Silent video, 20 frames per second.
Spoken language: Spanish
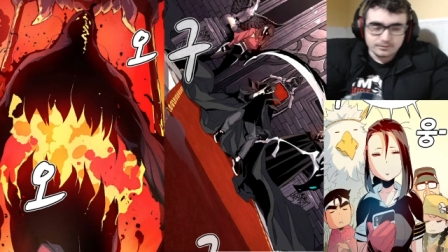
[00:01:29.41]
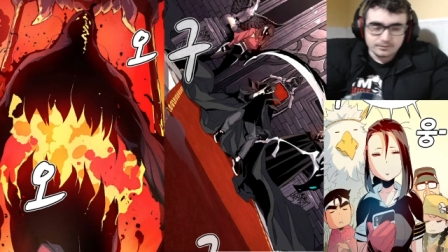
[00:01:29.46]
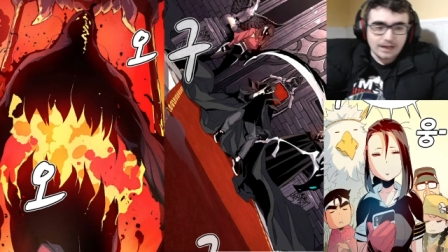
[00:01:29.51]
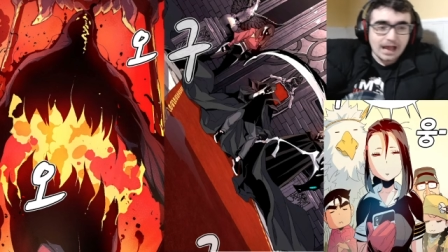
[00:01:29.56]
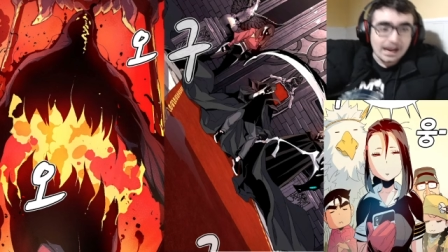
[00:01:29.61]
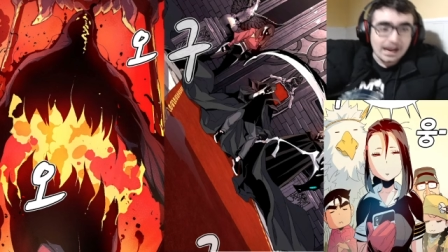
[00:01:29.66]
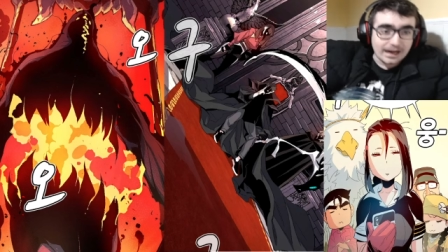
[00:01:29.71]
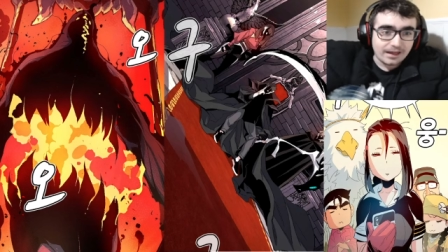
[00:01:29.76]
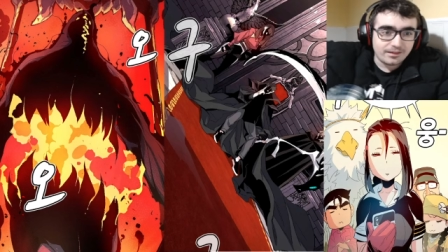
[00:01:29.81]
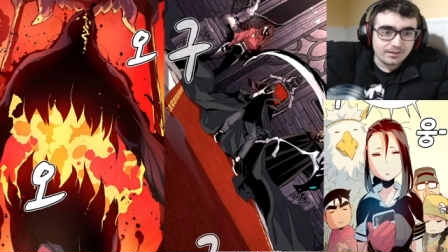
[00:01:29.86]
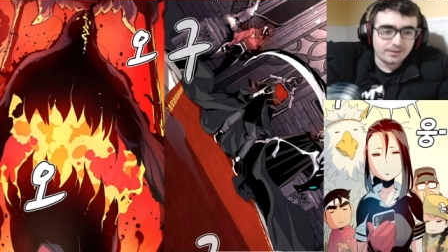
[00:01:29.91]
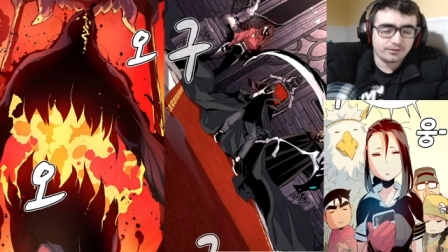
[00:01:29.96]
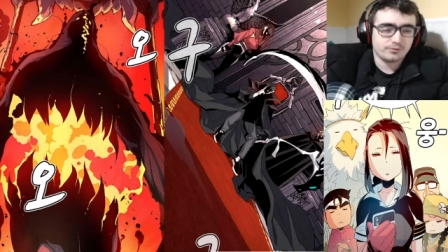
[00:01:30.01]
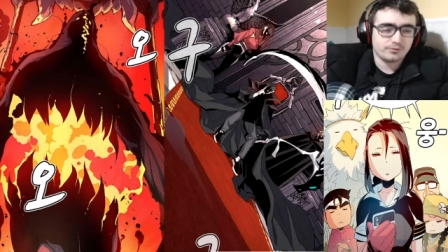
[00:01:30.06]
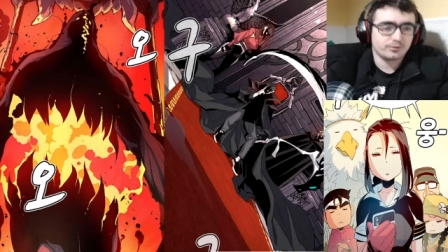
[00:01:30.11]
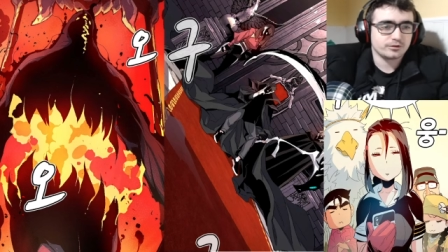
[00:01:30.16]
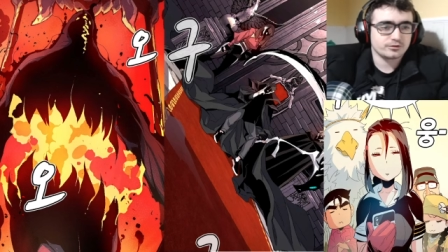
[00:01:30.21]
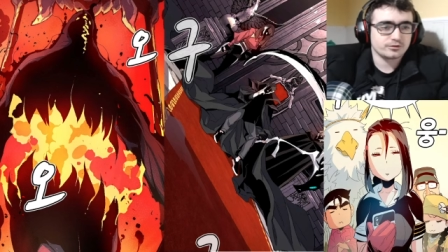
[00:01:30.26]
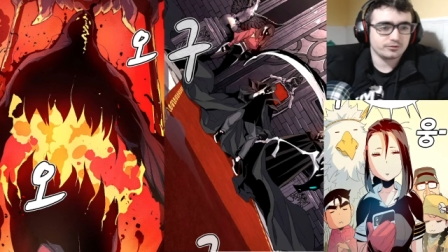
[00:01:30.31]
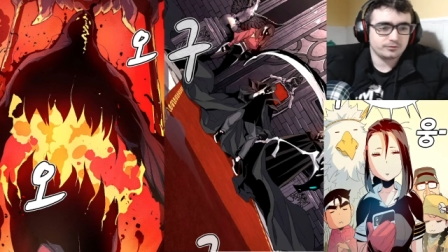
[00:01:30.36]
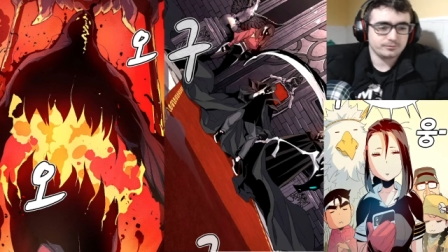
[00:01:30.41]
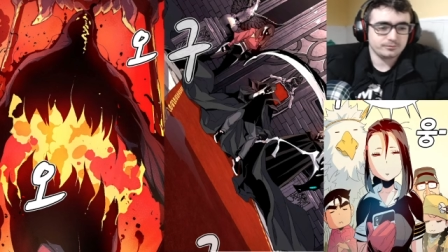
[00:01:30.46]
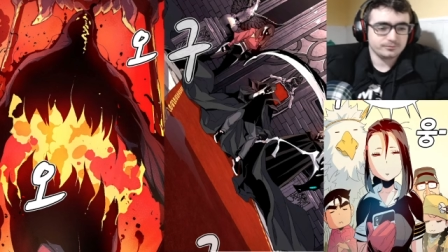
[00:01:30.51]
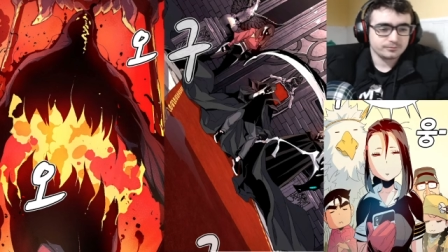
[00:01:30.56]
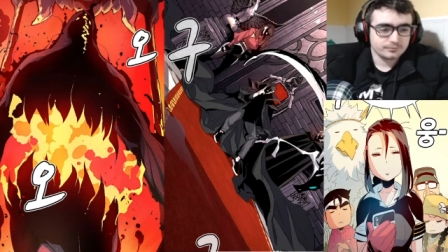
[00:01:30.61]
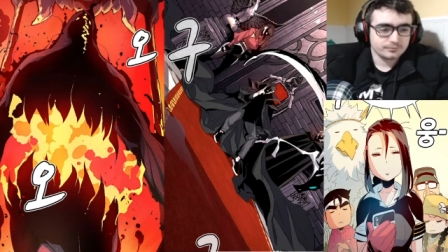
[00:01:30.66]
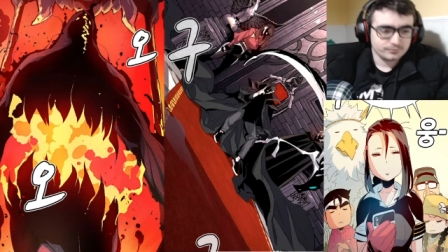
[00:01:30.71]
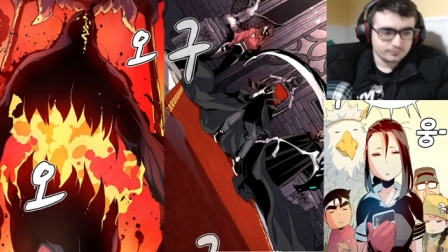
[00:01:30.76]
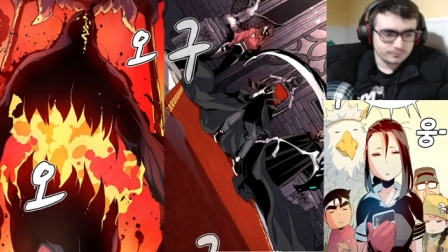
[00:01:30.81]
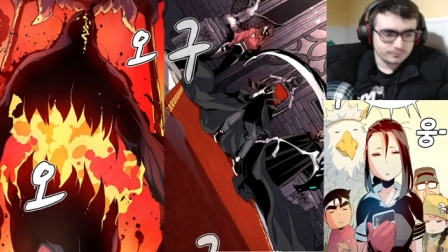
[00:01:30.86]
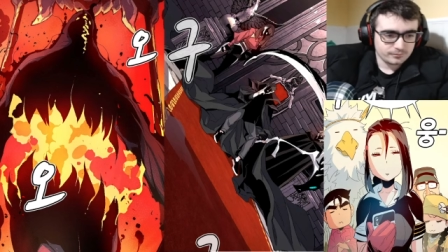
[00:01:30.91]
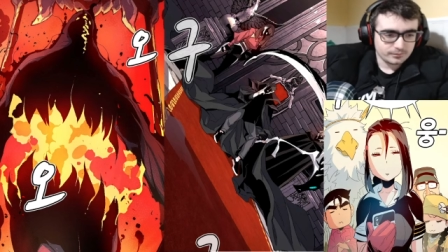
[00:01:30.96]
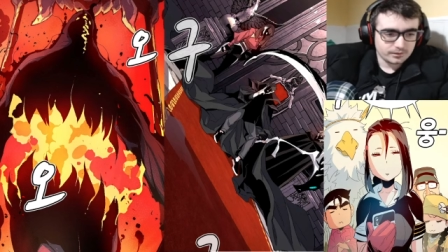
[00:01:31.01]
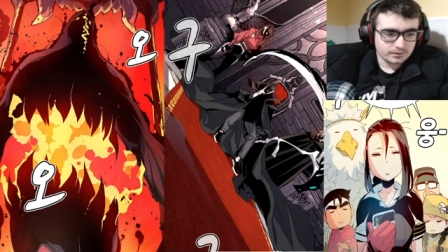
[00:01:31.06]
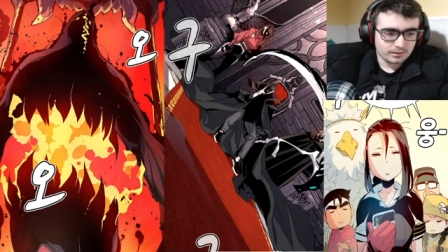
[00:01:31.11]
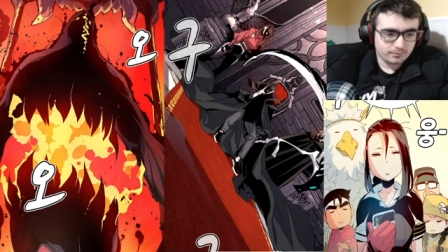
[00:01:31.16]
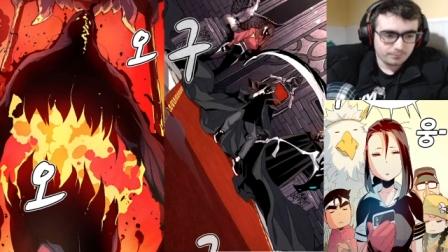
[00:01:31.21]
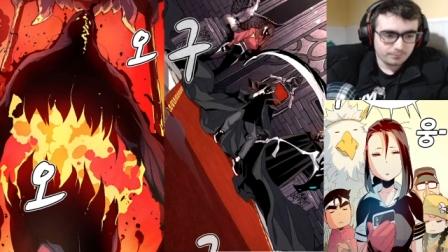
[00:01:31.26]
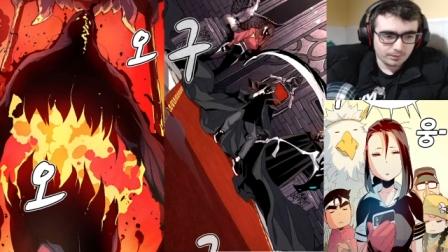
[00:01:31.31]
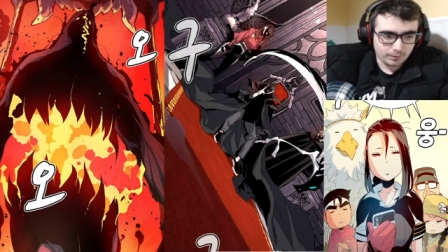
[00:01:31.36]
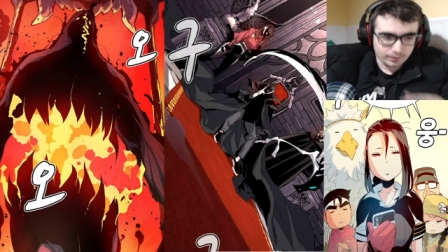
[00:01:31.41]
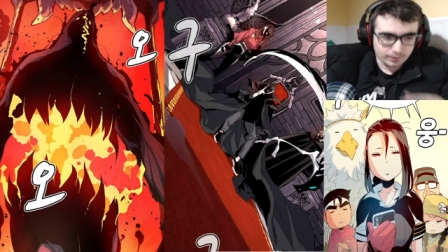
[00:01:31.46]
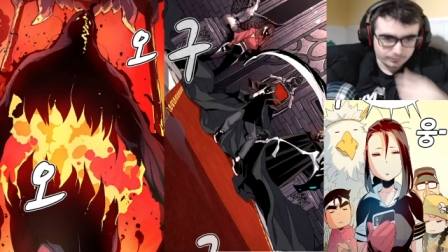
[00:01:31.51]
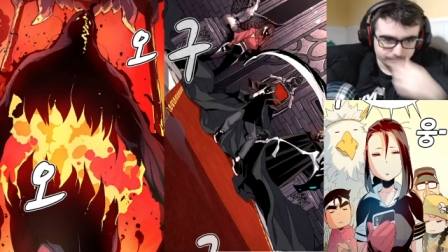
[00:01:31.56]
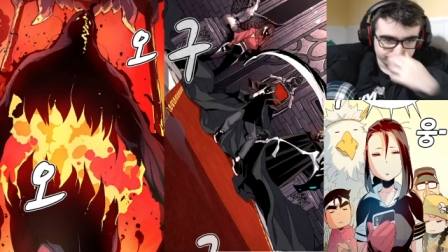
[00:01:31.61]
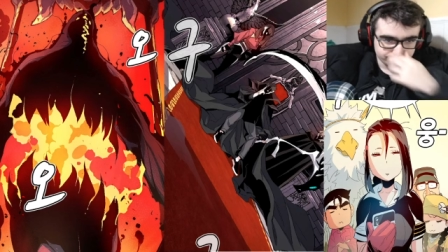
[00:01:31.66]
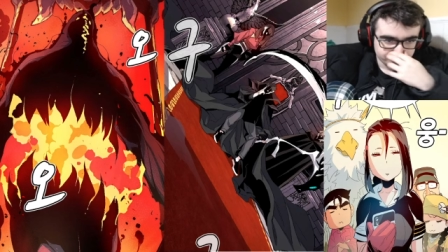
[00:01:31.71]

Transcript: Agradezco eso. Pero bueno.